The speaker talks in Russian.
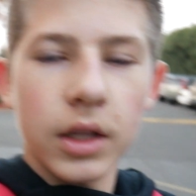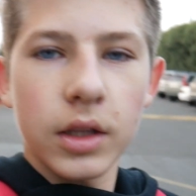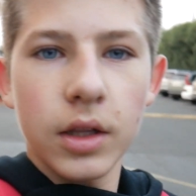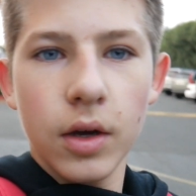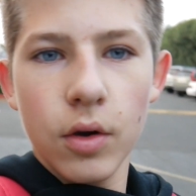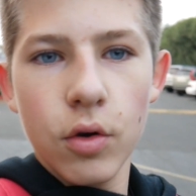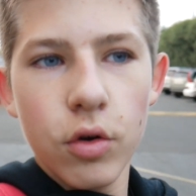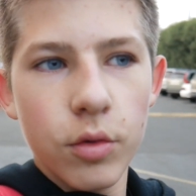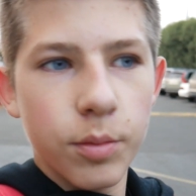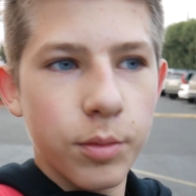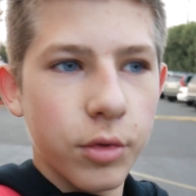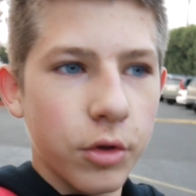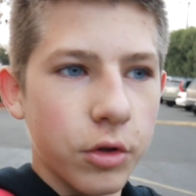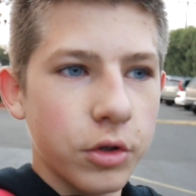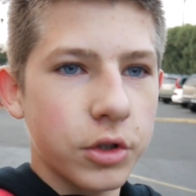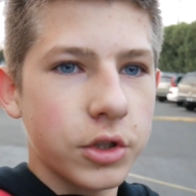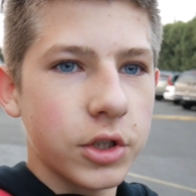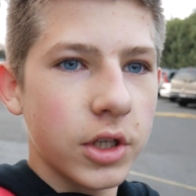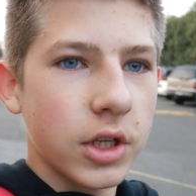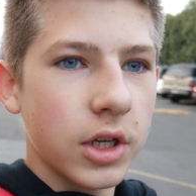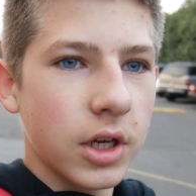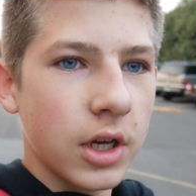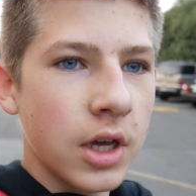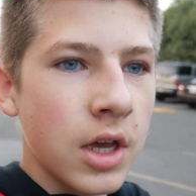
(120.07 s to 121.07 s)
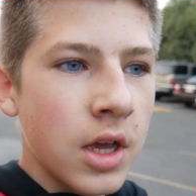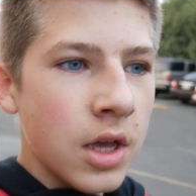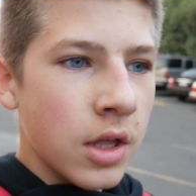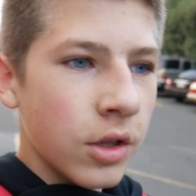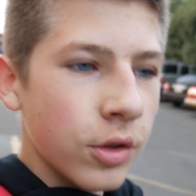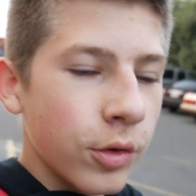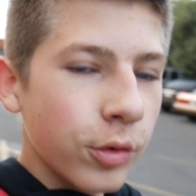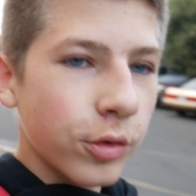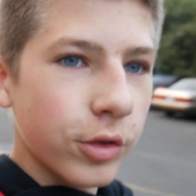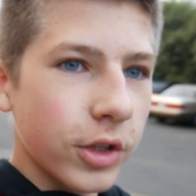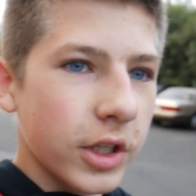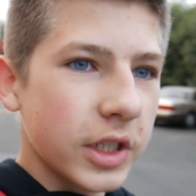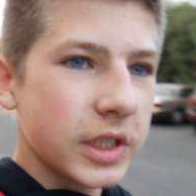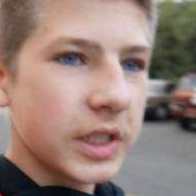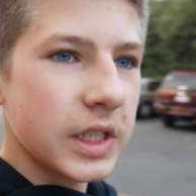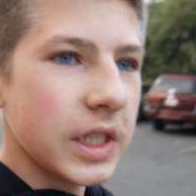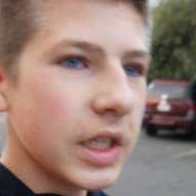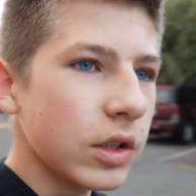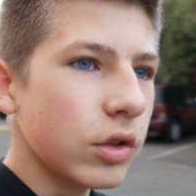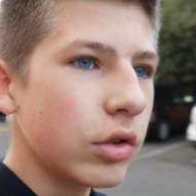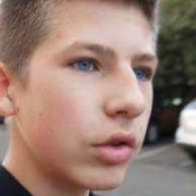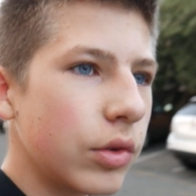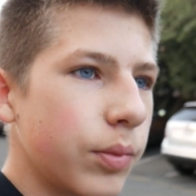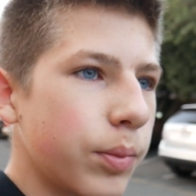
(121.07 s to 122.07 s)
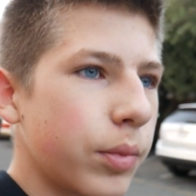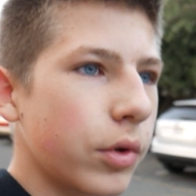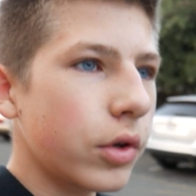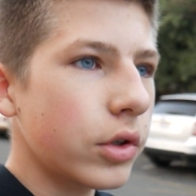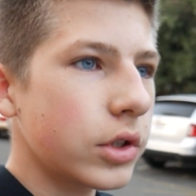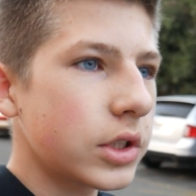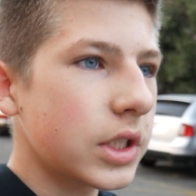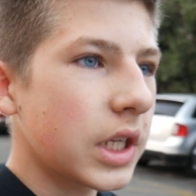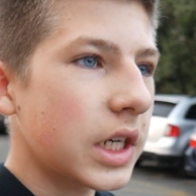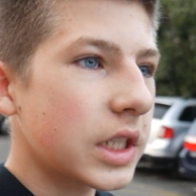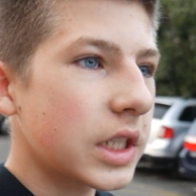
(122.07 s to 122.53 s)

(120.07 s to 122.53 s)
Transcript: Такой площади, ну, у нас нету, и просто